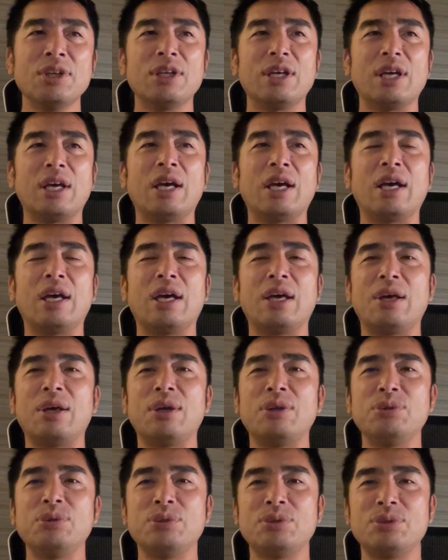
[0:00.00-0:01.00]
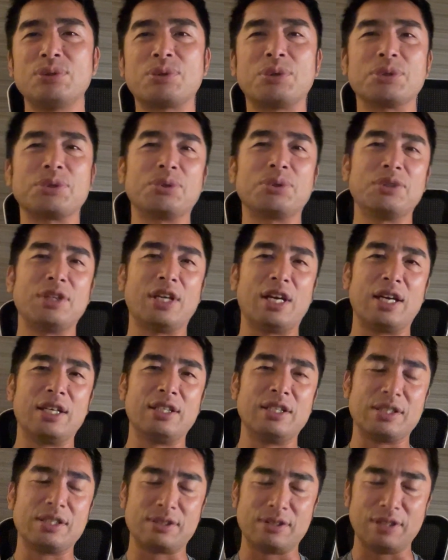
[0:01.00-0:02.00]
えー、いうことで
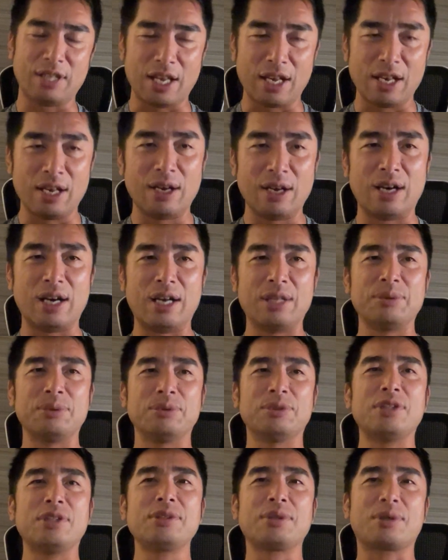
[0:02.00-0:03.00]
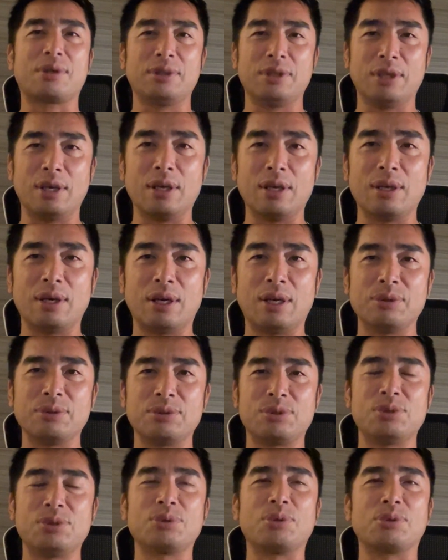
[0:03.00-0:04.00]
ですねあのなぜかねあの
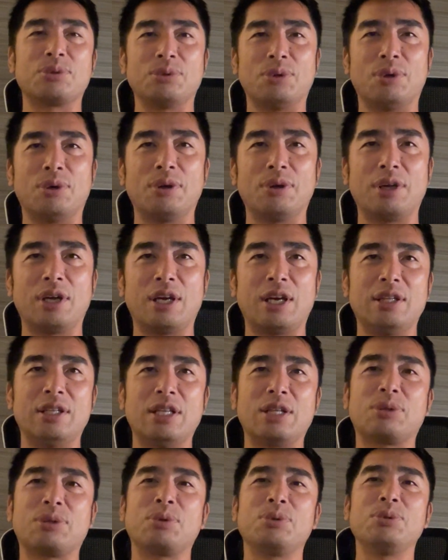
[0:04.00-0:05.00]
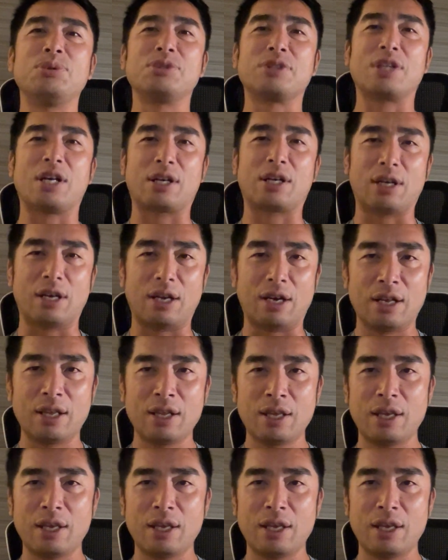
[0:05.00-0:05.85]
中国の、えー、ネットユーザーから、